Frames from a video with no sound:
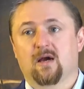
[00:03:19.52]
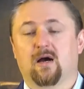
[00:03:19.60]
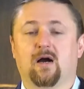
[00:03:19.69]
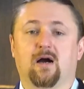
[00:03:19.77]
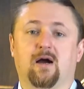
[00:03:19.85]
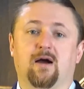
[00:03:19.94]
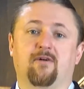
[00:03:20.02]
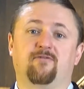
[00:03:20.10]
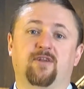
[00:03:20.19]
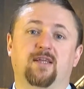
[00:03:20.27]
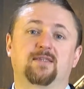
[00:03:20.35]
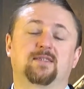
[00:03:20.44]
a,
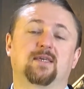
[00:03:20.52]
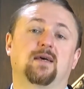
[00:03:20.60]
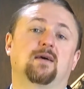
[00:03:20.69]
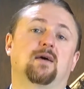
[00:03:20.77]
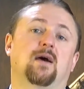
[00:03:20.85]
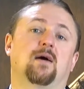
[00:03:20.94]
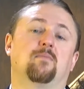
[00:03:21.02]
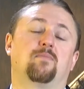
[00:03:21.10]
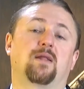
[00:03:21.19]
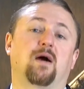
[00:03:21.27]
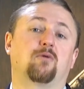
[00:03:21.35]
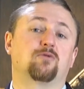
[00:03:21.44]
w ręce
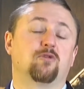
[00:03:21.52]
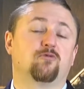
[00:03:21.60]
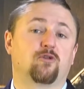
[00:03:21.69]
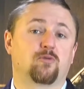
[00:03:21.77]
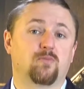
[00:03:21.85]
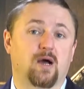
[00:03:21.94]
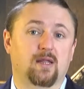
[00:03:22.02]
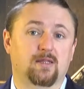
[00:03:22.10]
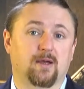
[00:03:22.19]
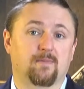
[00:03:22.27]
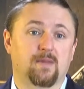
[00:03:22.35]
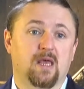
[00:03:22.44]
Brown
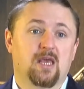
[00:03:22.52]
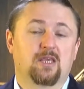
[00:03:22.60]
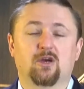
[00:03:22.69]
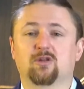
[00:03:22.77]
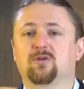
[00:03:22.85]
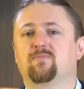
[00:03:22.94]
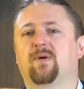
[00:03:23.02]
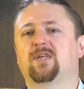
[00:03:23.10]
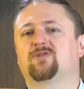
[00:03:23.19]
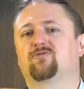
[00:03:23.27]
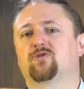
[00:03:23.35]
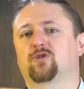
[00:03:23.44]
Formana. Ja o tym
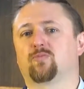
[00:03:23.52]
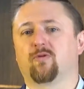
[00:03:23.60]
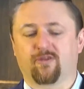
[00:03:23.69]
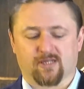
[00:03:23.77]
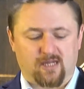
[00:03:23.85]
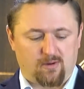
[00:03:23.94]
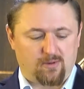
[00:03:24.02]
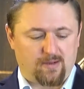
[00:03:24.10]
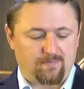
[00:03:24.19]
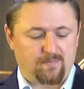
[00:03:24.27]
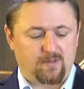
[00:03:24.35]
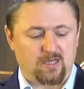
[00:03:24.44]
Państwu już
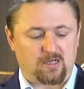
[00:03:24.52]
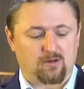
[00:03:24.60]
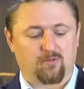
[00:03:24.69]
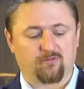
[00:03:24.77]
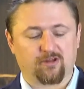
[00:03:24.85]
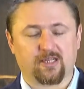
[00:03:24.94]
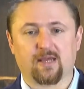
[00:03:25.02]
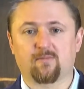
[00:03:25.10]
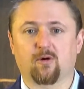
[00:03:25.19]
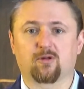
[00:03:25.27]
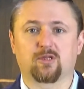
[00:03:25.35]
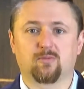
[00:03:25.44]
opowiadałem, jak
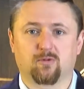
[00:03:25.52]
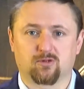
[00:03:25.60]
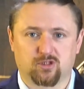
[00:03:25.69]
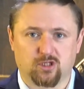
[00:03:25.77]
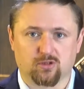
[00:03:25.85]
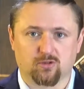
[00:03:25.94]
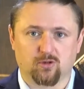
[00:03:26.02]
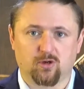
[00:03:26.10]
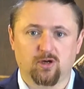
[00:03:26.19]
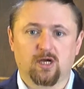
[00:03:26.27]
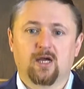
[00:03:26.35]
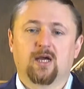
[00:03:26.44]
opowiadałem o tym
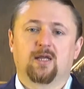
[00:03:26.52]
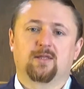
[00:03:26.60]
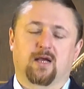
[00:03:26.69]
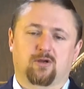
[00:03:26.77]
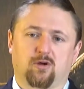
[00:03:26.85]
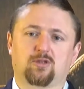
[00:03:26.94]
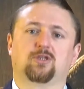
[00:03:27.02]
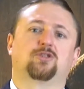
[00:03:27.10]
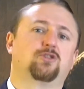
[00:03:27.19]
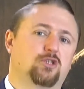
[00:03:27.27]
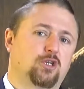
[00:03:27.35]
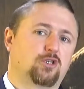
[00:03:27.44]
odcinku. Na koniec
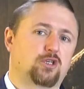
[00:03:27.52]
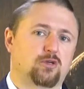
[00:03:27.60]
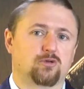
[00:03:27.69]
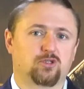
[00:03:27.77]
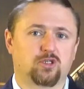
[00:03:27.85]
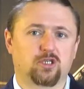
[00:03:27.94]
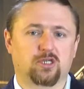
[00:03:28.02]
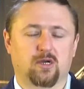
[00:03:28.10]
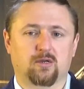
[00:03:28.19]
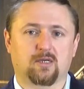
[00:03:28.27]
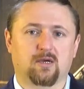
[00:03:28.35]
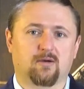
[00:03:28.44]
dzisiejszego
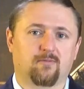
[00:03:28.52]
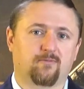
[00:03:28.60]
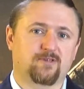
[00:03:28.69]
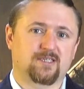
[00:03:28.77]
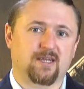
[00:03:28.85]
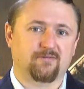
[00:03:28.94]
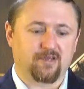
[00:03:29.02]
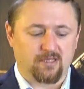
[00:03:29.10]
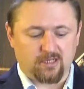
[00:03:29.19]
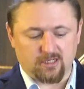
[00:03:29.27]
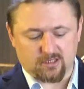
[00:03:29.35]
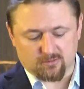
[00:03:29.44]
odcinka ja wstawię
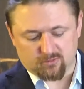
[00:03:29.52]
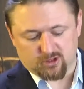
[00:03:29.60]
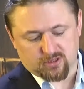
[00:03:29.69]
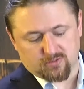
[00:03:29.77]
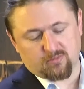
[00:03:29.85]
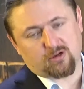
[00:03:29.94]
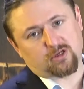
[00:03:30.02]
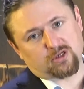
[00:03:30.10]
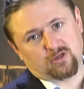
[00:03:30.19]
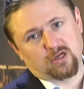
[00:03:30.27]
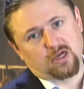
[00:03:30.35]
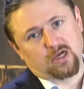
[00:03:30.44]
link, żebyście
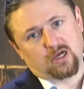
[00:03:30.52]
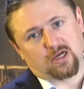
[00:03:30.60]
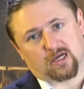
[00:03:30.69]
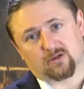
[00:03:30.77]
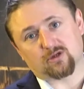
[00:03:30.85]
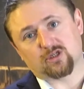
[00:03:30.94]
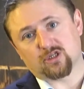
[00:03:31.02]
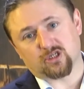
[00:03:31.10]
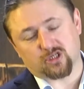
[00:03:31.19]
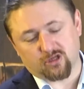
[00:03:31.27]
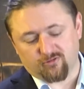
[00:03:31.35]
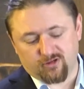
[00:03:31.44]
mogli, jak ktoś
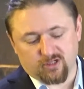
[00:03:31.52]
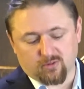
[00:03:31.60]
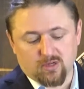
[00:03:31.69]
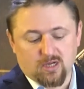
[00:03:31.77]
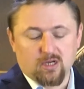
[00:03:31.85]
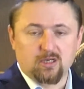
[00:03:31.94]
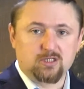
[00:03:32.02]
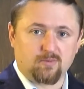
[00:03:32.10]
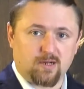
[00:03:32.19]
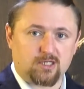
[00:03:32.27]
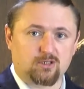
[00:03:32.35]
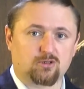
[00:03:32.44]
jeszcze nie widział,
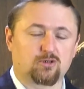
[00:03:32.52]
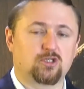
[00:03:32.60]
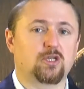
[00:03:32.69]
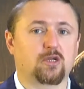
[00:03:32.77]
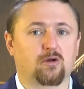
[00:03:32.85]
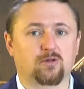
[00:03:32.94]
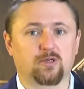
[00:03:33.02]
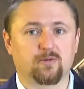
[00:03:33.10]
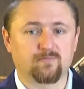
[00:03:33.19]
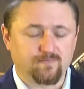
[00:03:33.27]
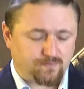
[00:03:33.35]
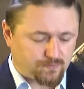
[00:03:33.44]
zobaczyć odcinek o tym,